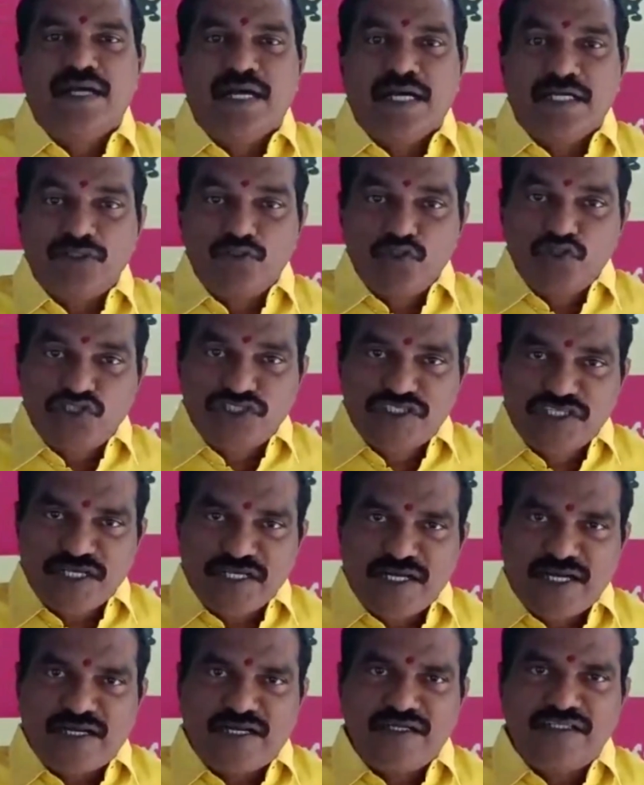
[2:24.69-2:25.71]
ఆ
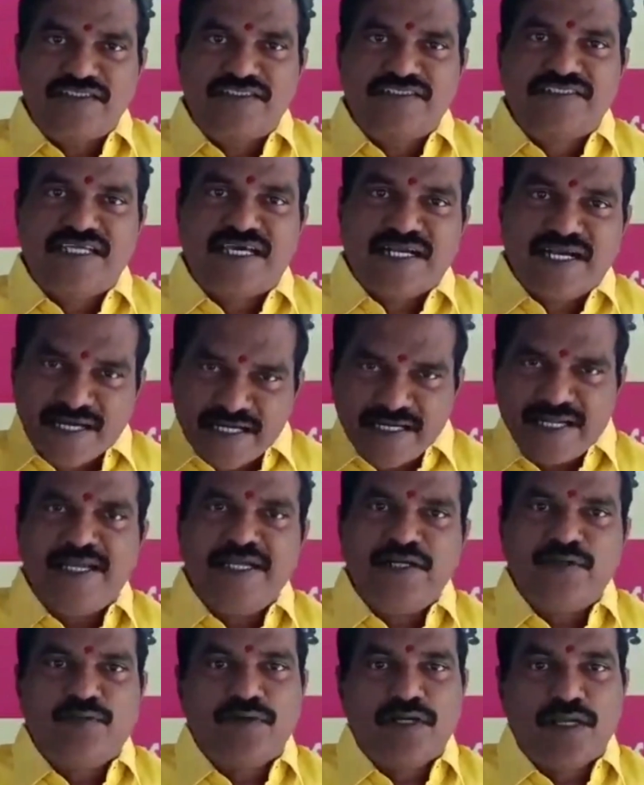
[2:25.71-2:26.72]
దుస్సంఘటనలు
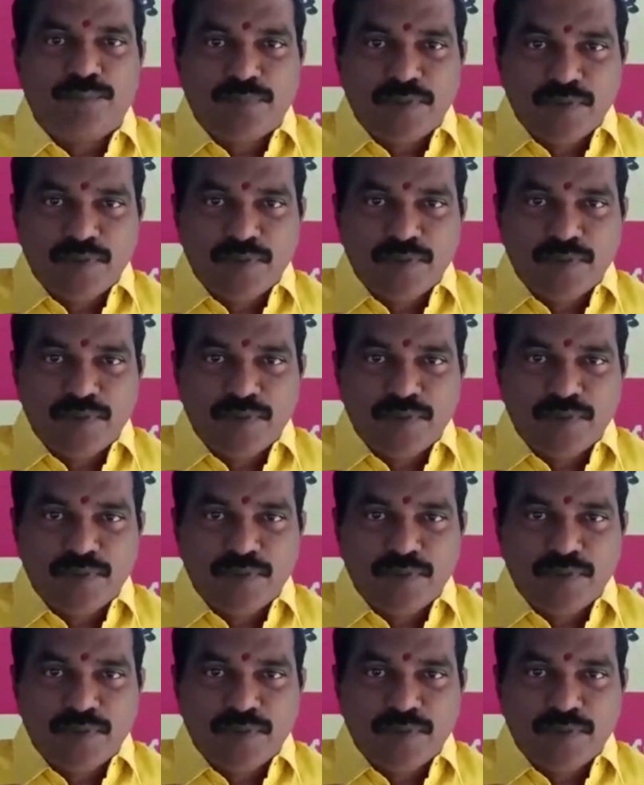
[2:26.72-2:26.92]
జరగడానికి కూడా